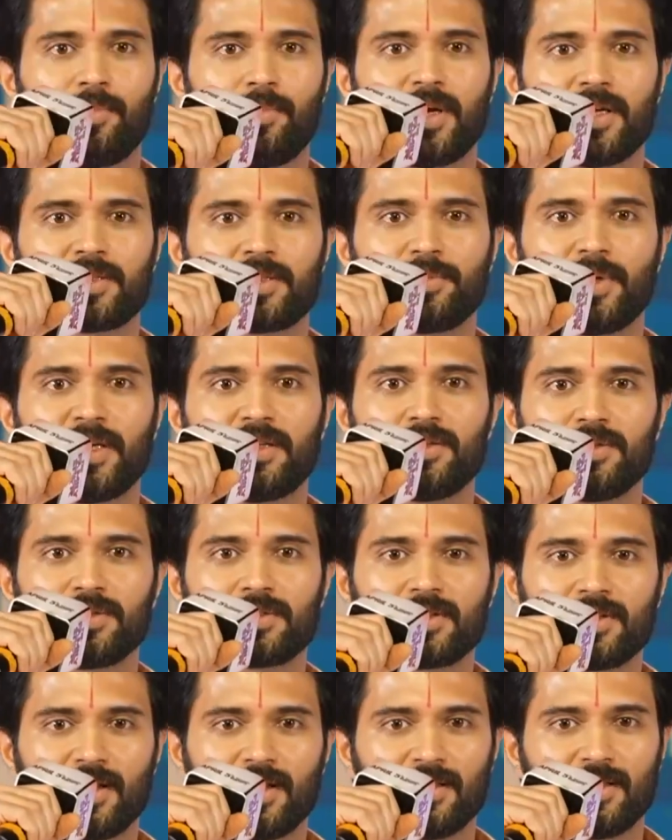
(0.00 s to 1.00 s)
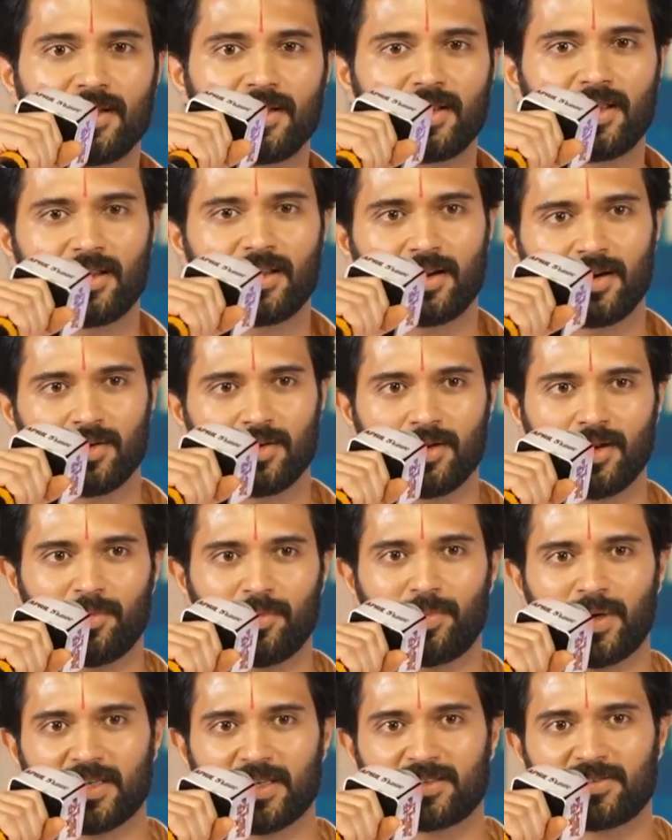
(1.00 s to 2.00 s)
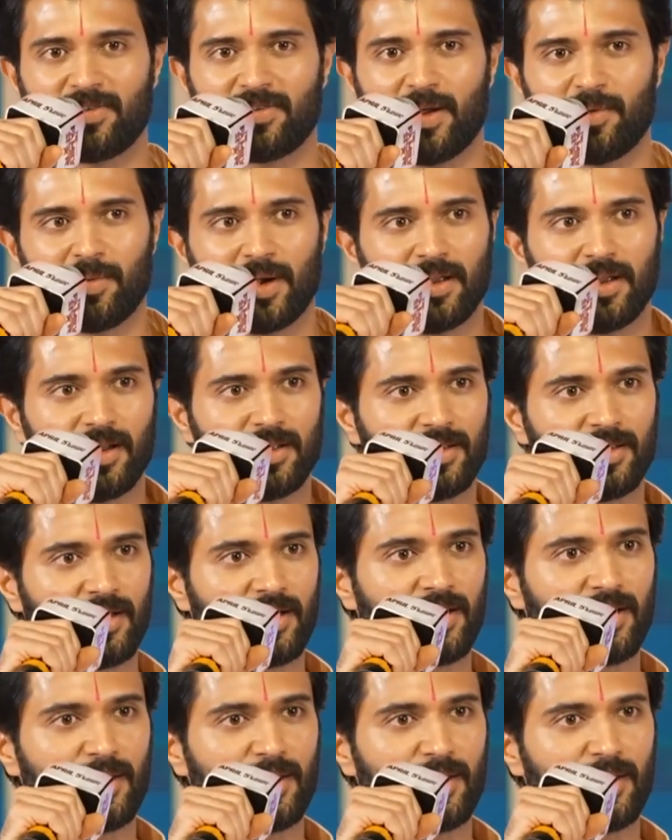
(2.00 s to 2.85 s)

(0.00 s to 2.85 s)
ప్రెస్ మీట్ చూస్తున్న అందరికీ ఇక్కడ ఉన్న ప్రెస్ ఫ్యామిలీ అందరికీ